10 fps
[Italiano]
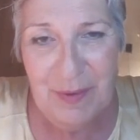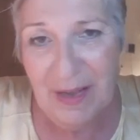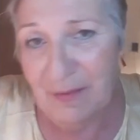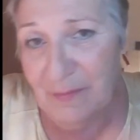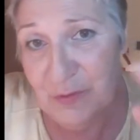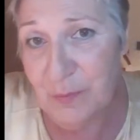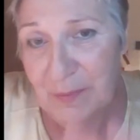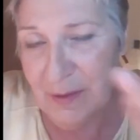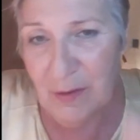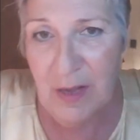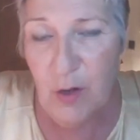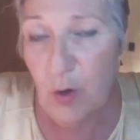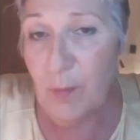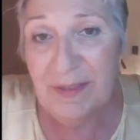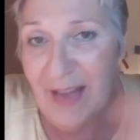perché insomma
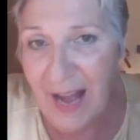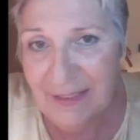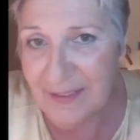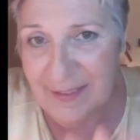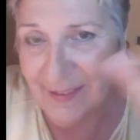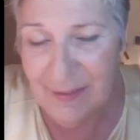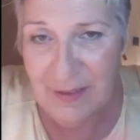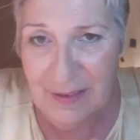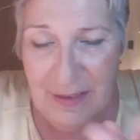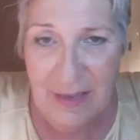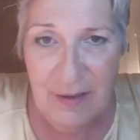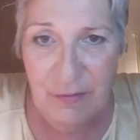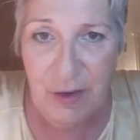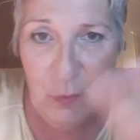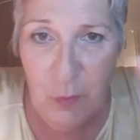come tanti
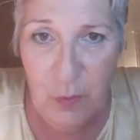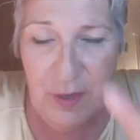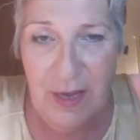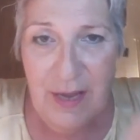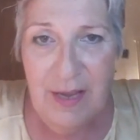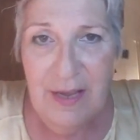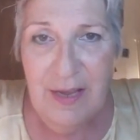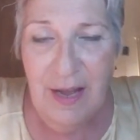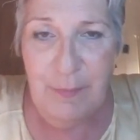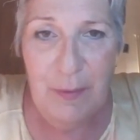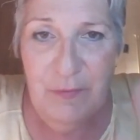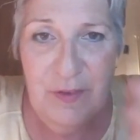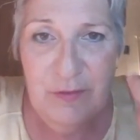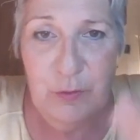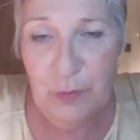fra noi abbiamo
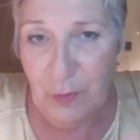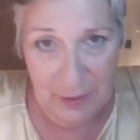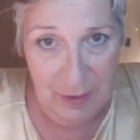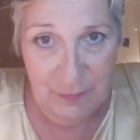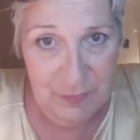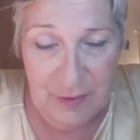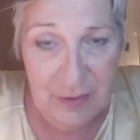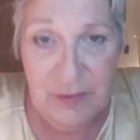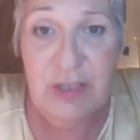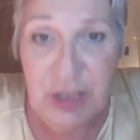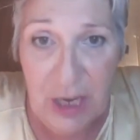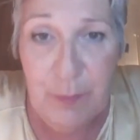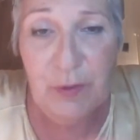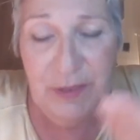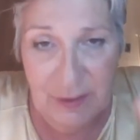vissuto che
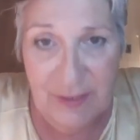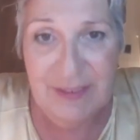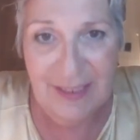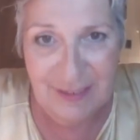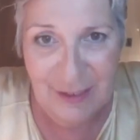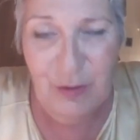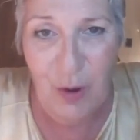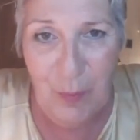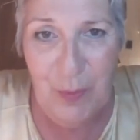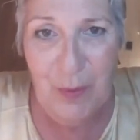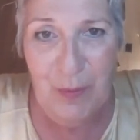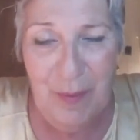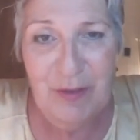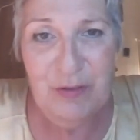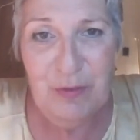discepoli diventati dopo,
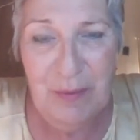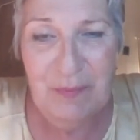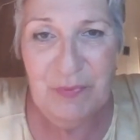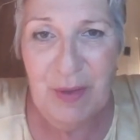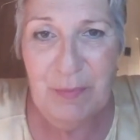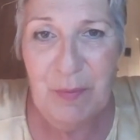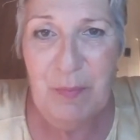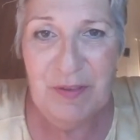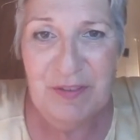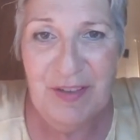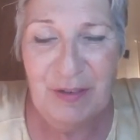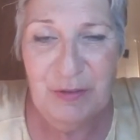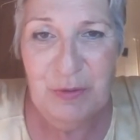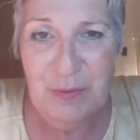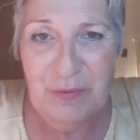ma insomma abbiamo
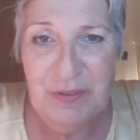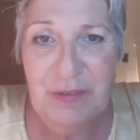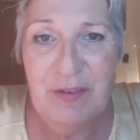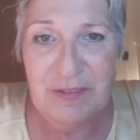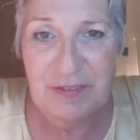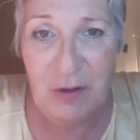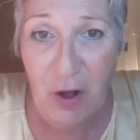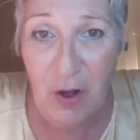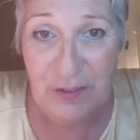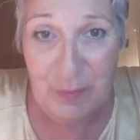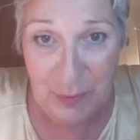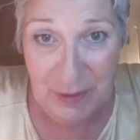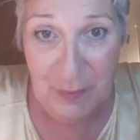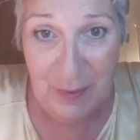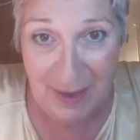passato diverse cose
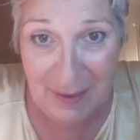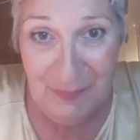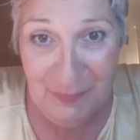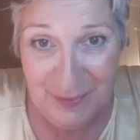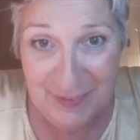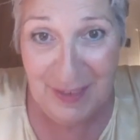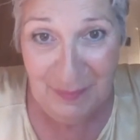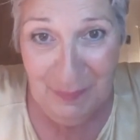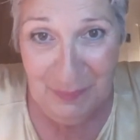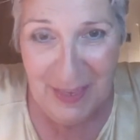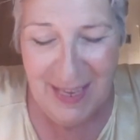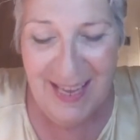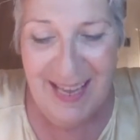prima, eh? Sì.